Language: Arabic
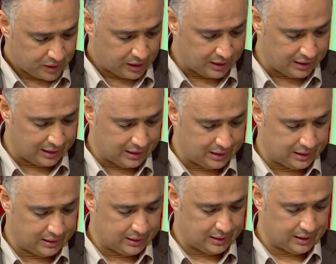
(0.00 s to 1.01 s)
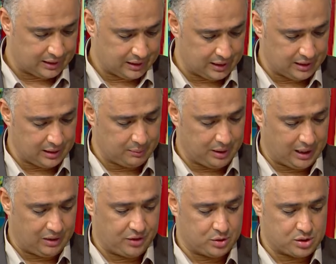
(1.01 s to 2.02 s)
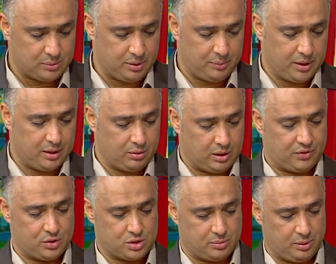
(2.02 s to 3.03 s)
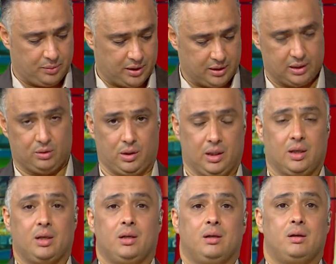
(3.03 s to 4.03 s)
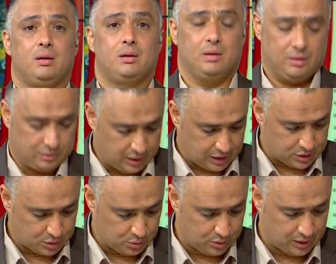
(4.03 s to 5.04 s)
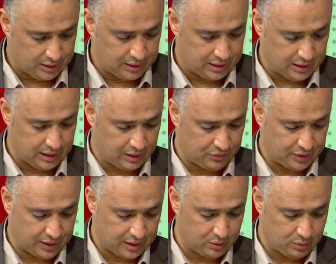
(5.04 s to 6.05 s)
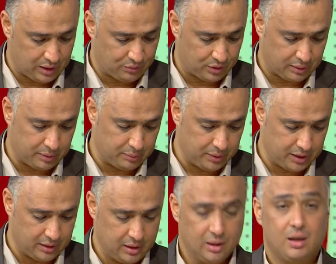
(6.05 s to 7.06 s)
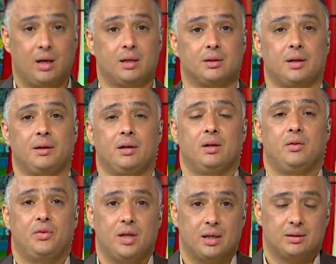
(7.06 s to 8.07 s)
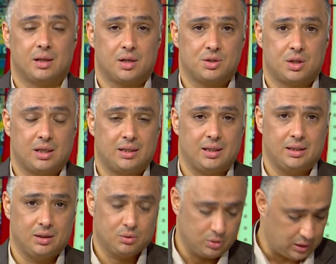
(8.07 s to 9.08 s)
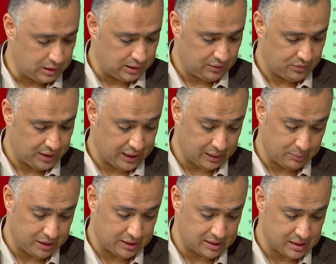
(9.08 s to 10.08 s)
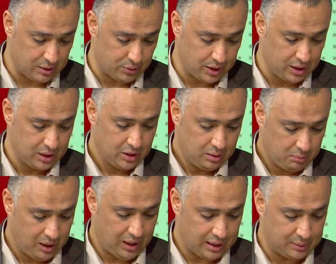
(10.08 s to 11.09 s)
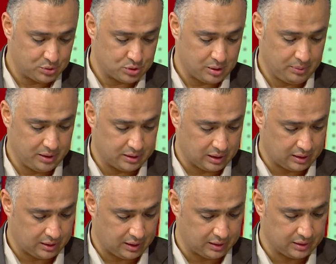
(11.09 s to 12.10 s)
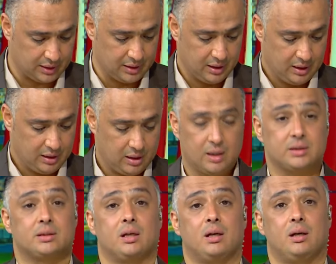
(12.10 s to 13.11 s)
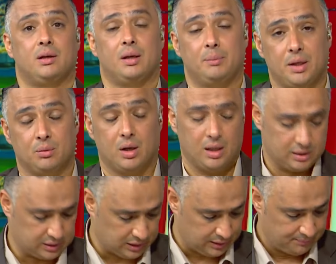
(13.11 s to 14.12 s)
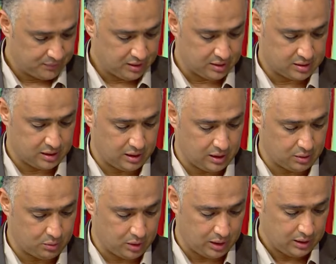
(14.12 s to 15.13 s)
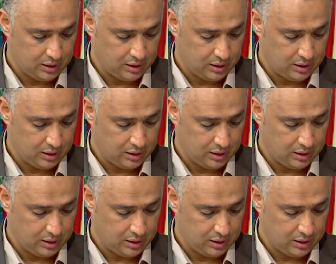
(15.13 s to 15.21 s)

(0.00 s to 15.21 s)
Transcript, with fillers: الثانية مع 2700 و2700 لكل آه، درجة أولى لكلا الفريقين و1800 أيضا في الدرجة الثانية لكل فريق بالتساوي مع 75 تذكرة أيضا خاصة يمين وخاصة يسار